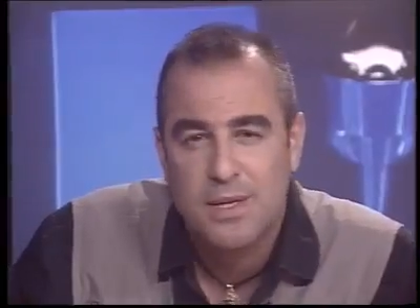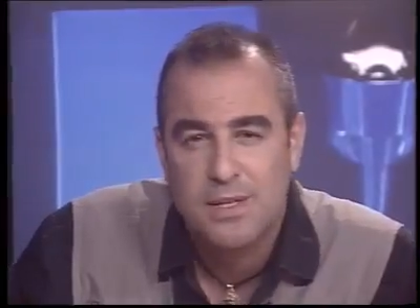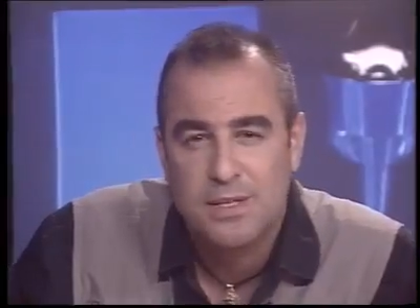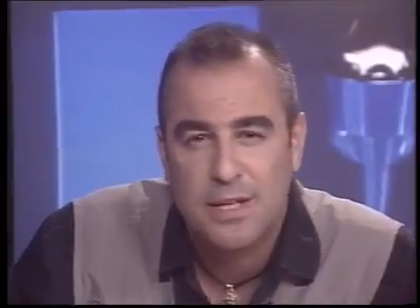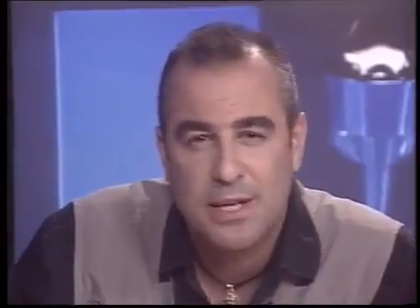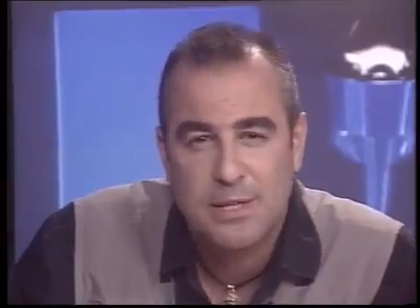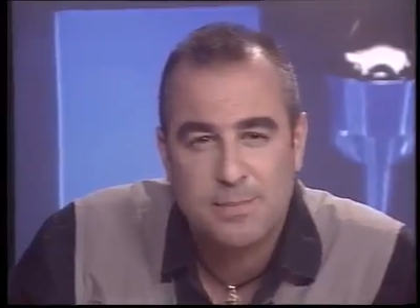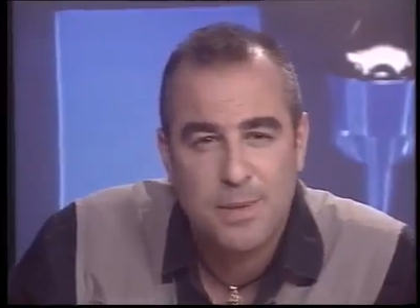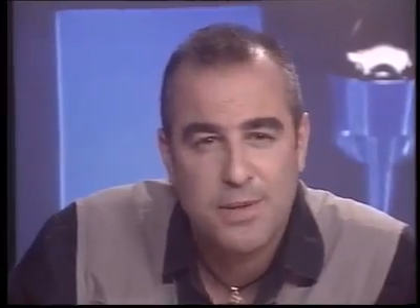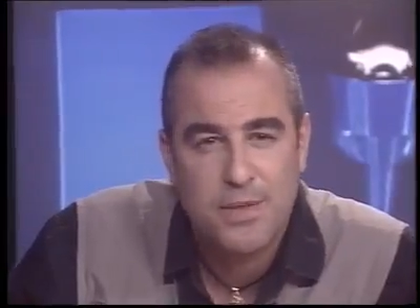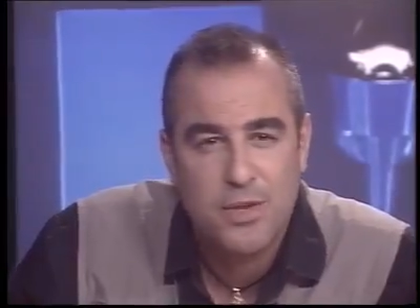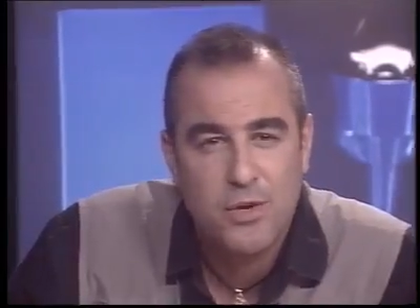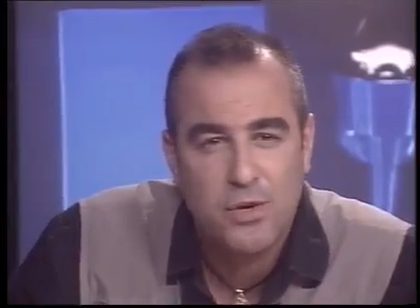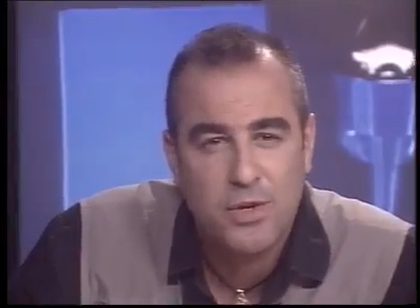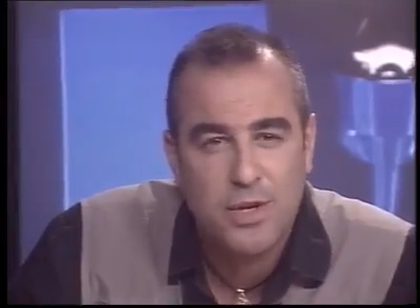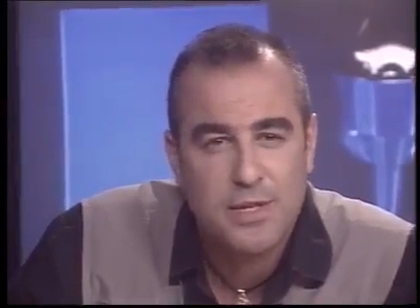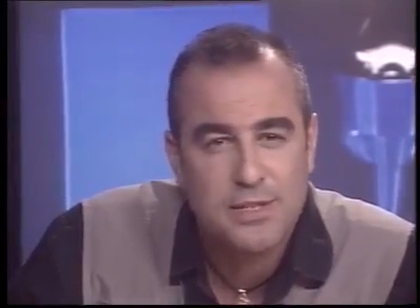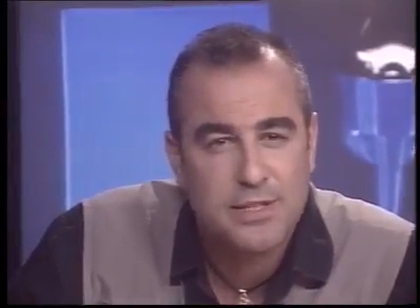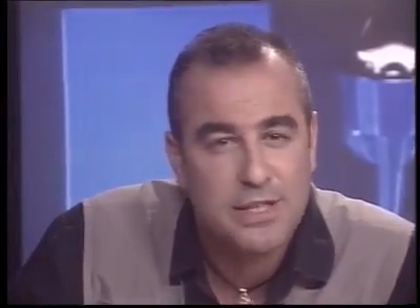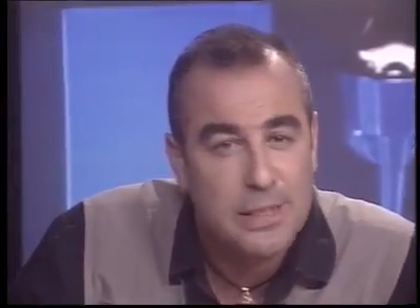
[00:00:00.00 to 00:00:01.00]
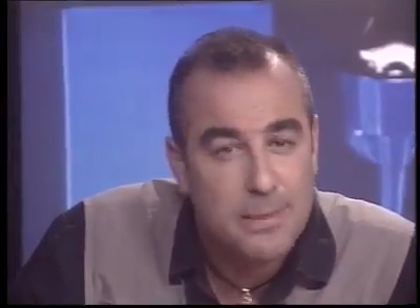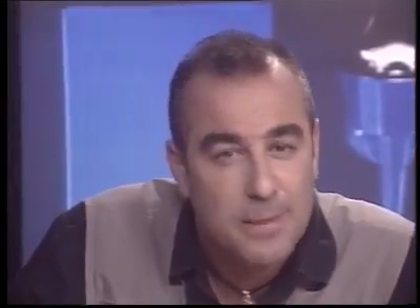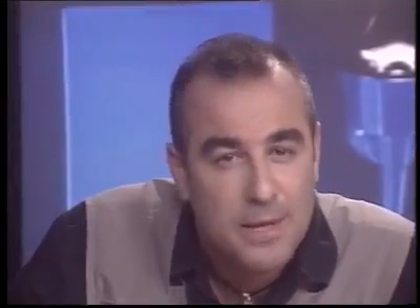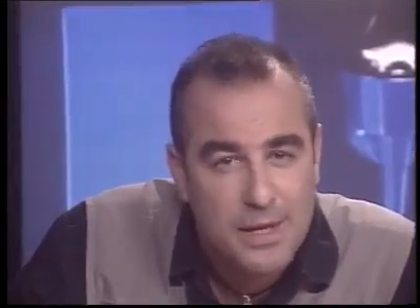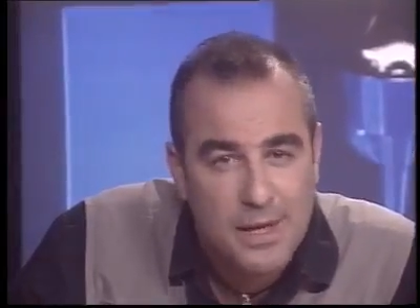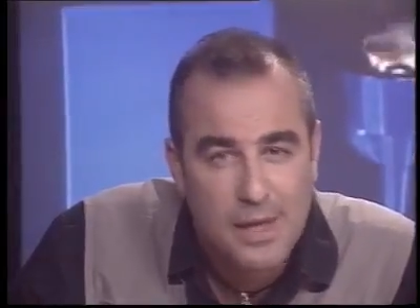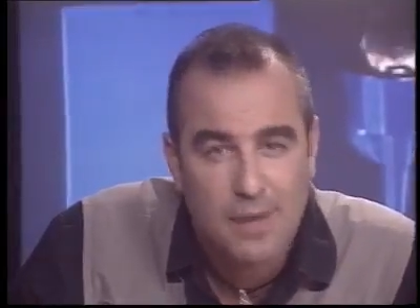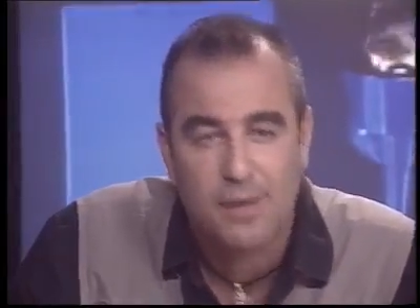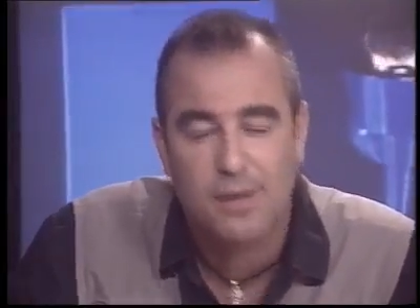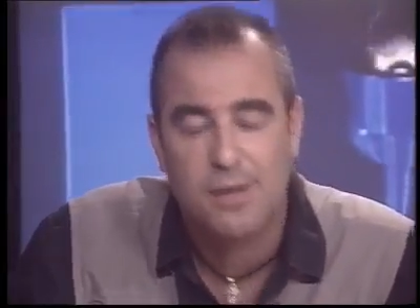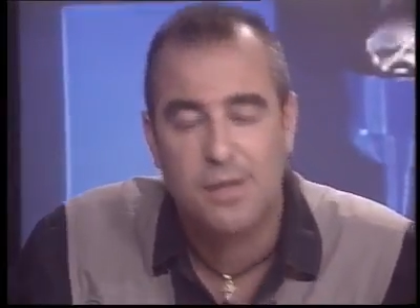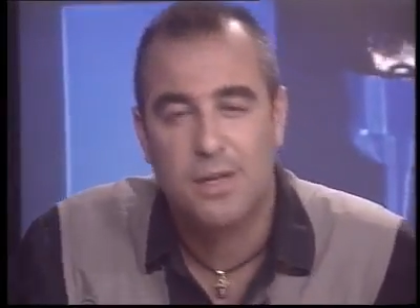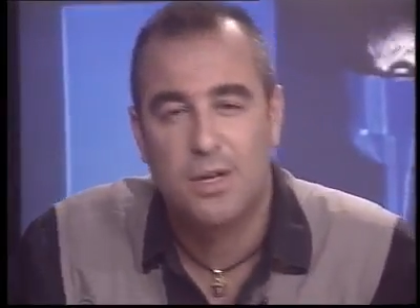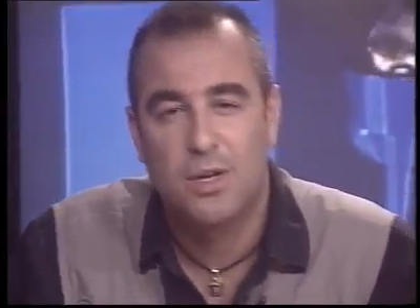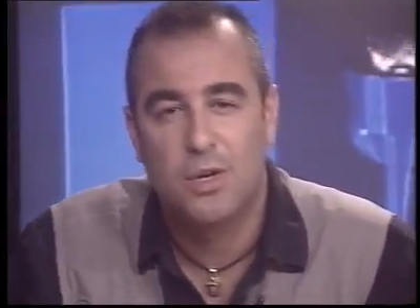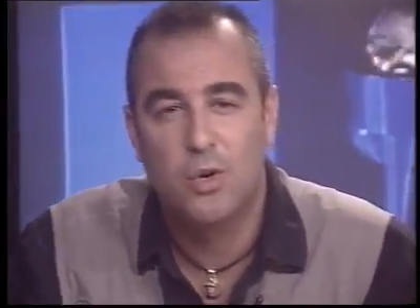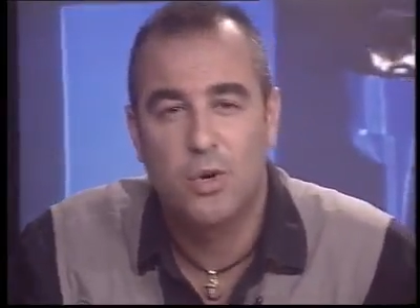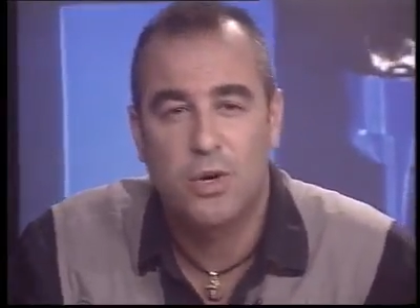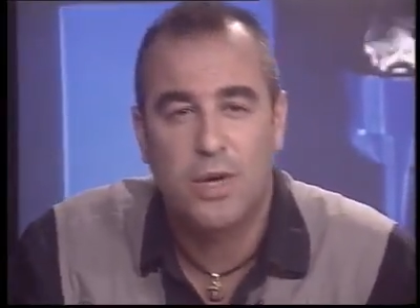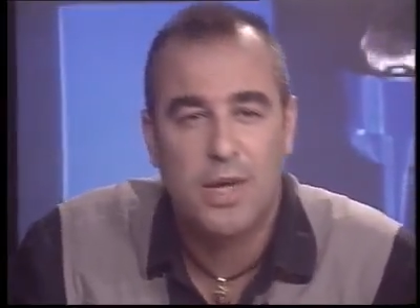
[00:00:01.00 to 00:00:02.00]
se les pidió que escribieran
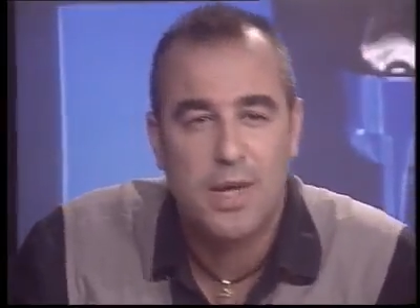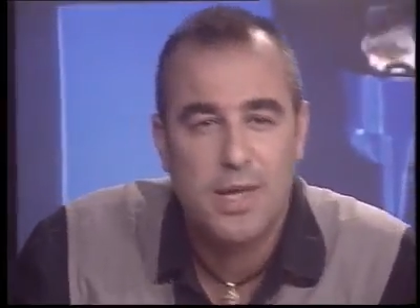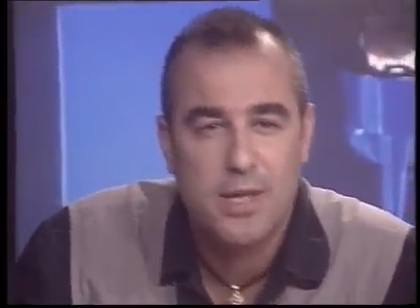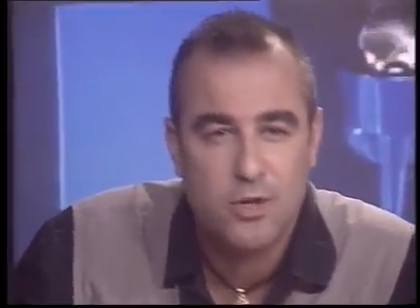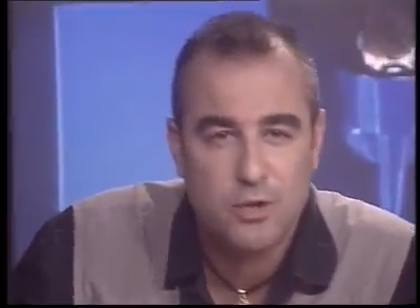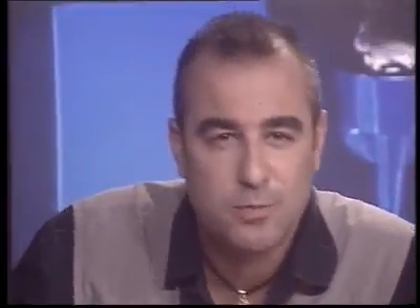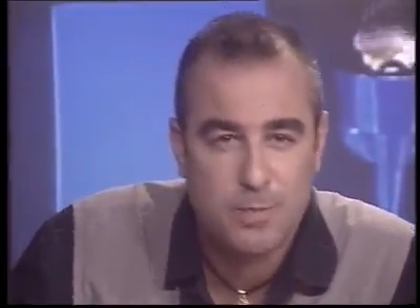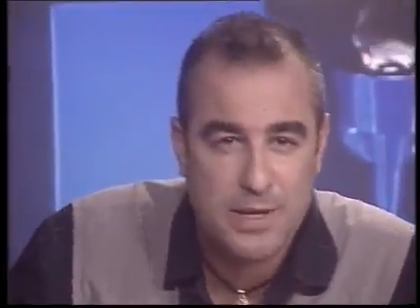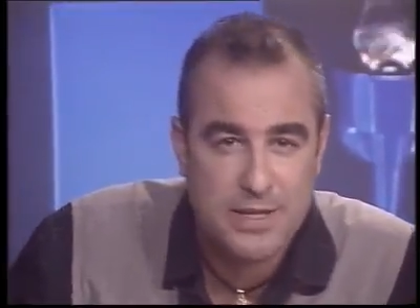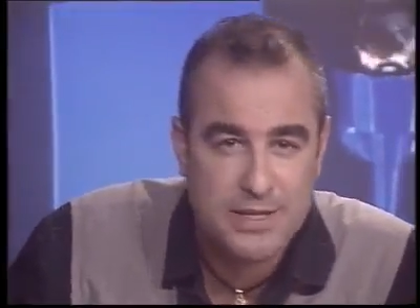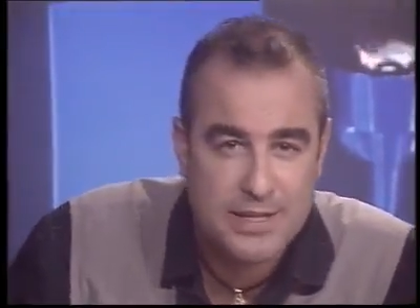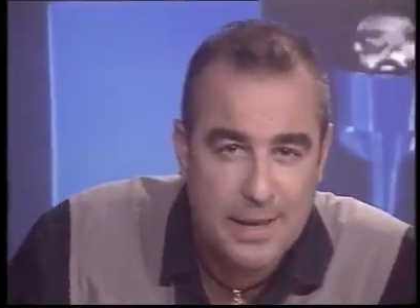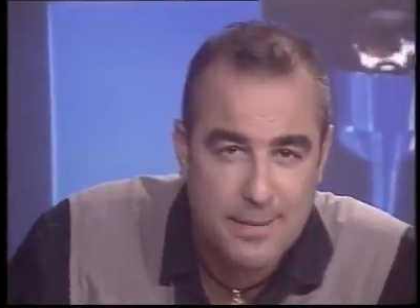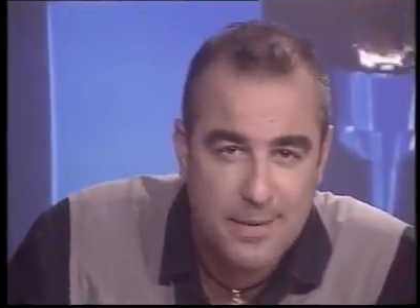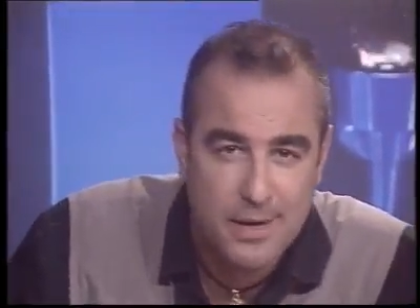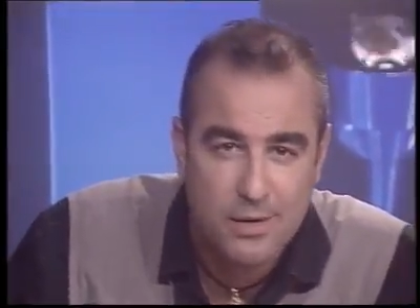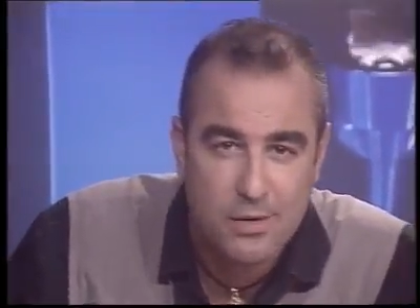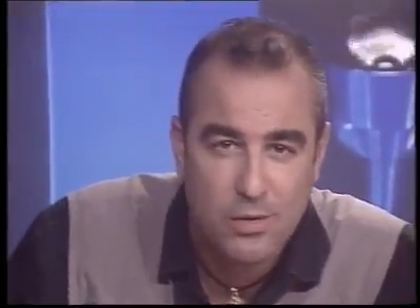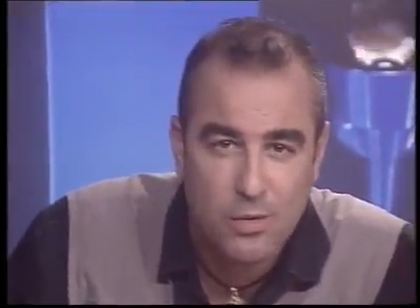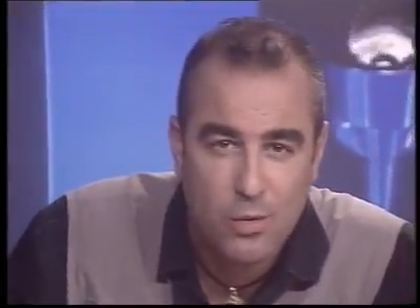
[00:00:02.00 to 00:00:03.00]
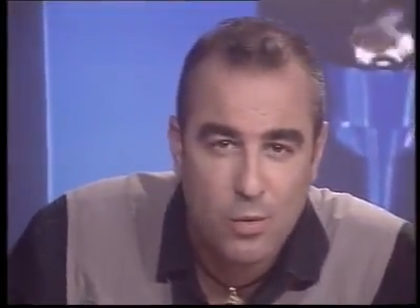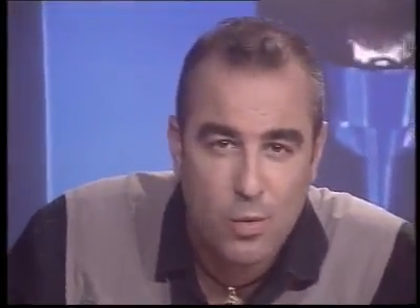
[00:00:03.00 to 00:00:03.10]
lo que ellos pensaban,